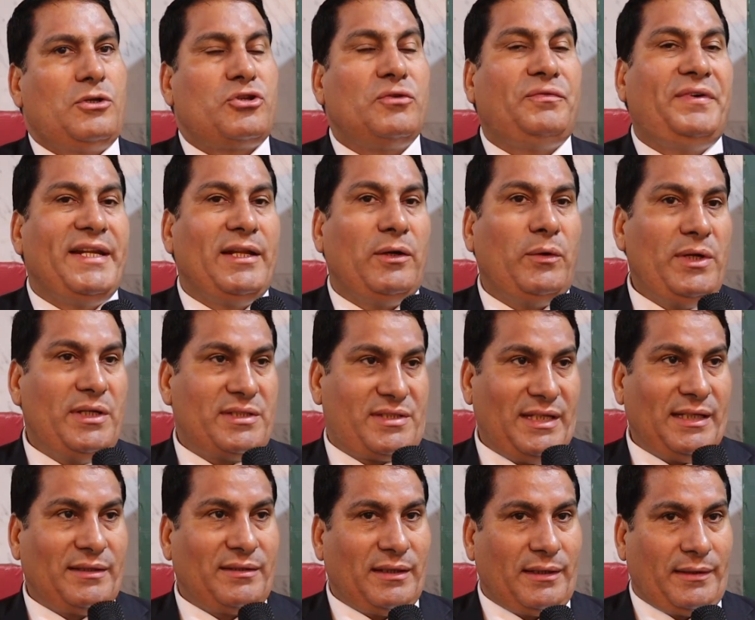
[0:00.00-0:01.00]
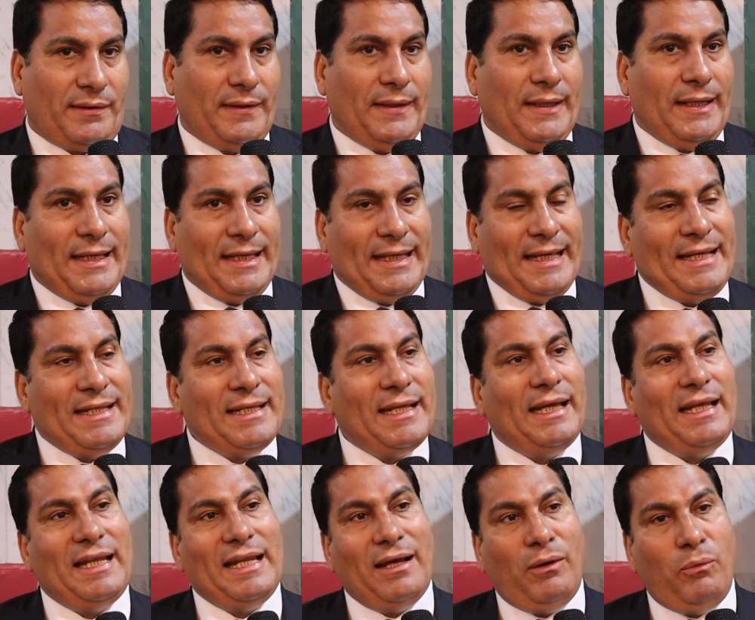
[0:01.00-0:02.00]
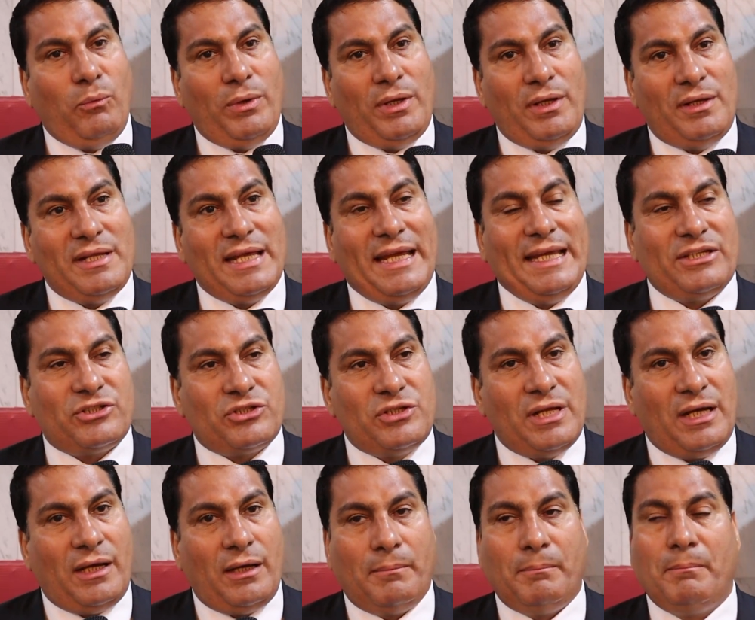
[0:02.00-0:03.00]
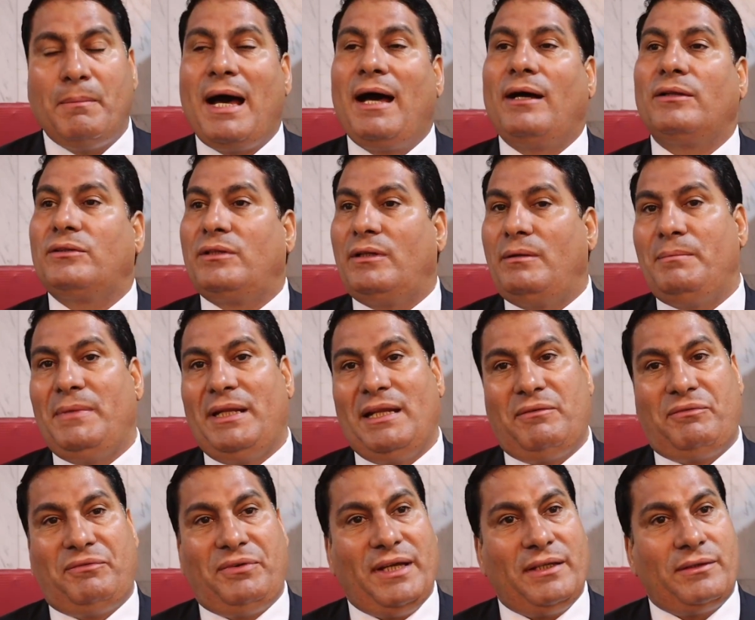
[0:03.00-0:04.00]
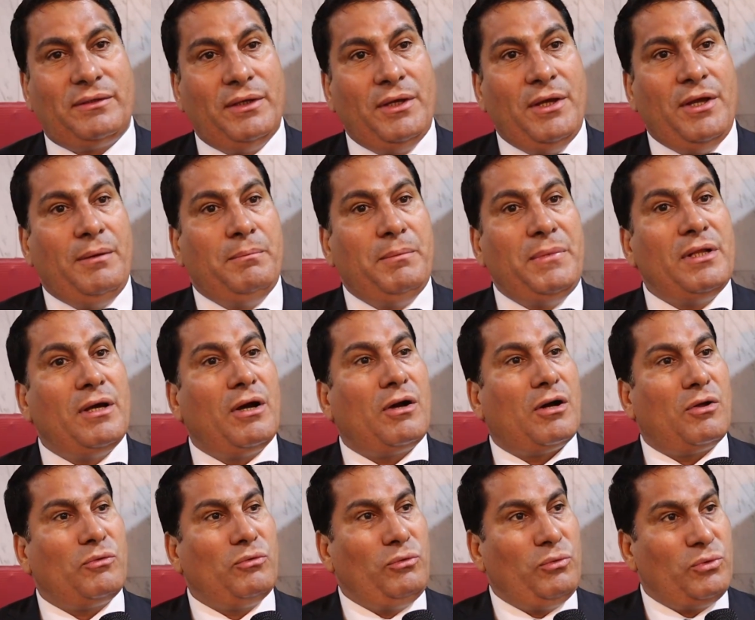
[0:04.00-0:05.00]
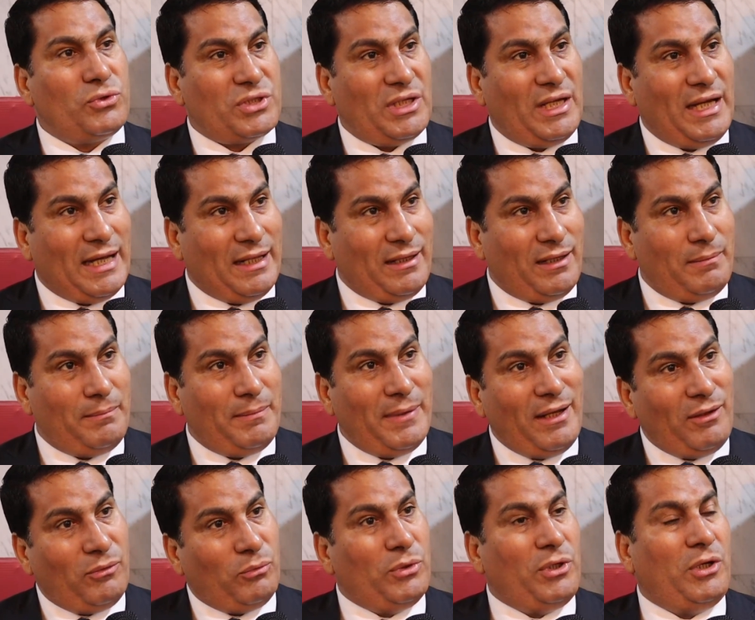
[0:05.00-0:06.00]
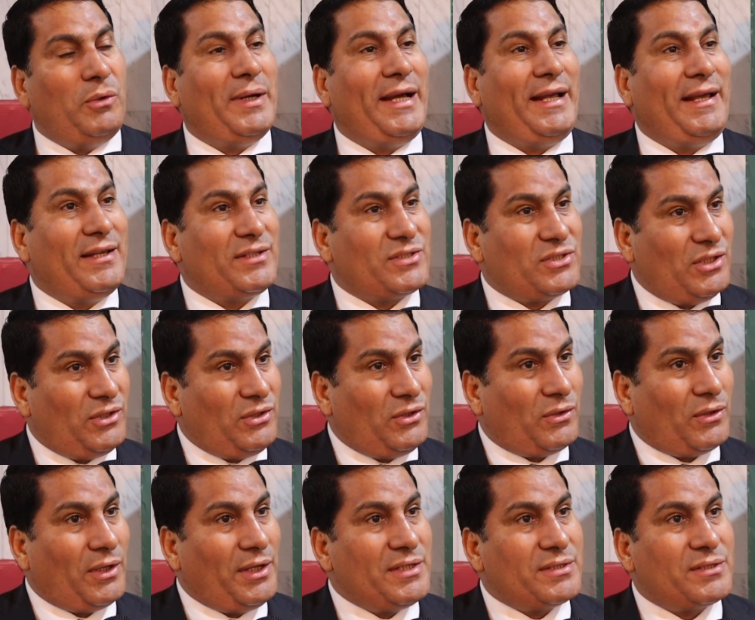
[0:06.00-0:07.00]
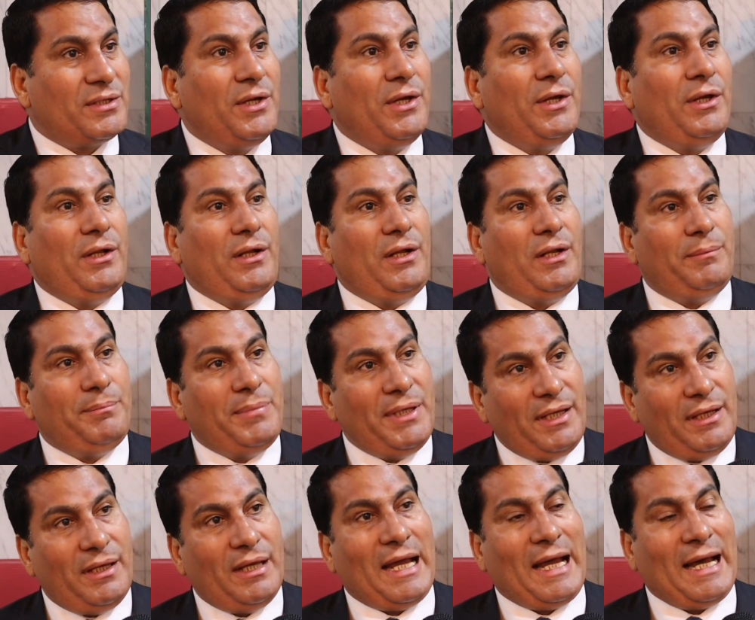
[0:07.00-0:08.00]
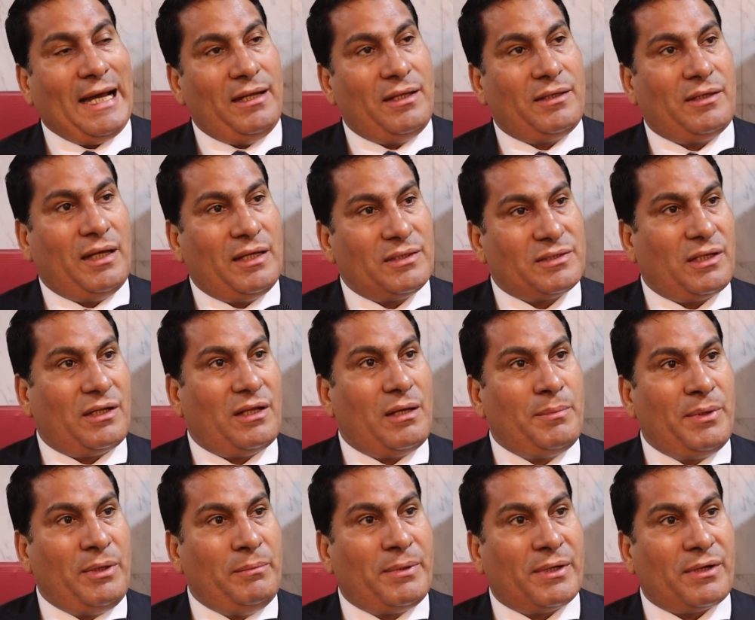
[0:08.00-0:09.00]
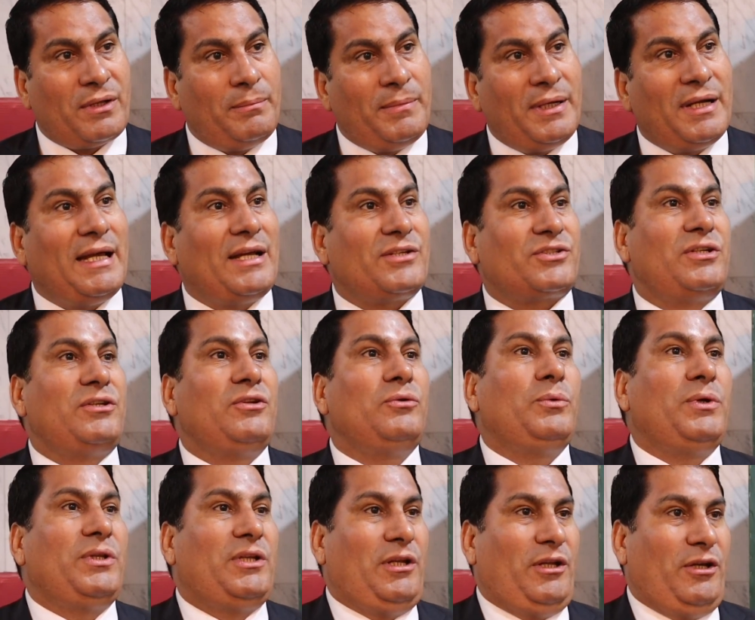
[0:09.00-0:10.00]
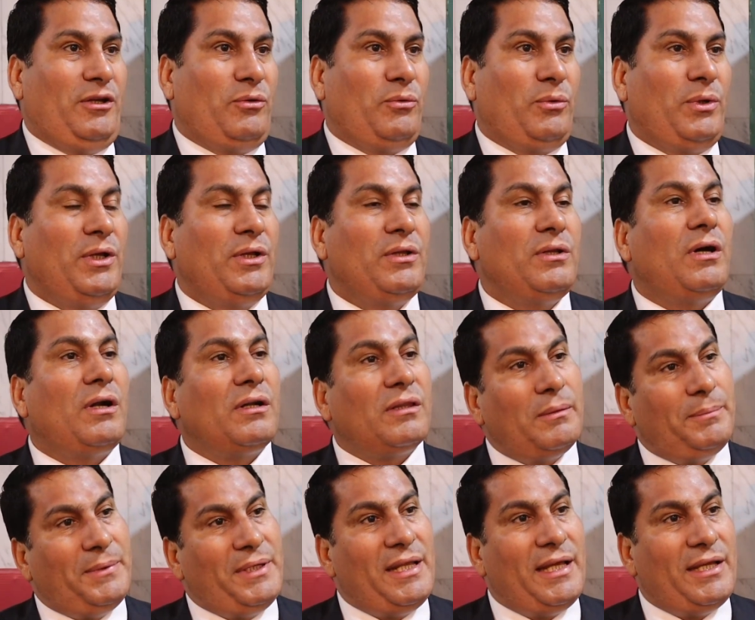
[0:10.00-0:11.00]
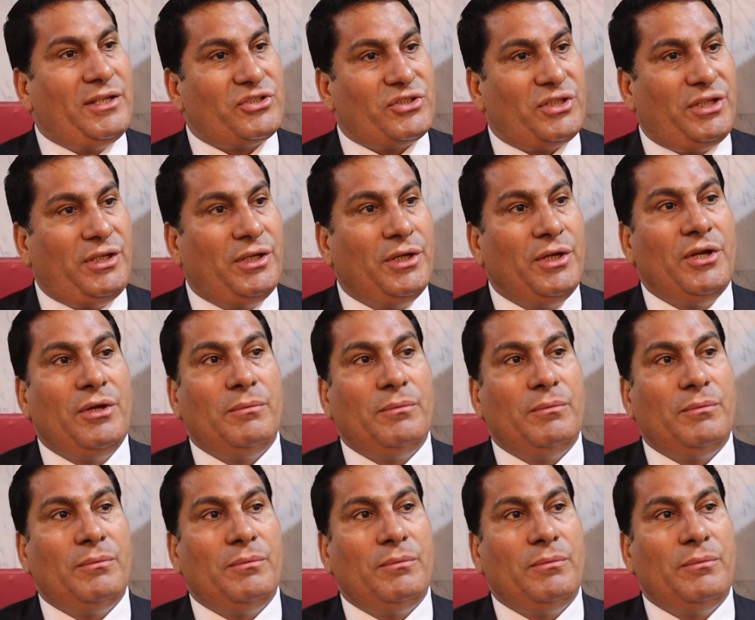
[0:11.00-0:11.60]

شوف انا اقول لسيادتك احنا الاول ناقشنا بعض الملفات منها قانون الوصاية على المال واللي وجه السيد الرئيس بحالة هذا الأمر للبرلمان عشان نوجد الحلول النهاردة بنناقش إيه؟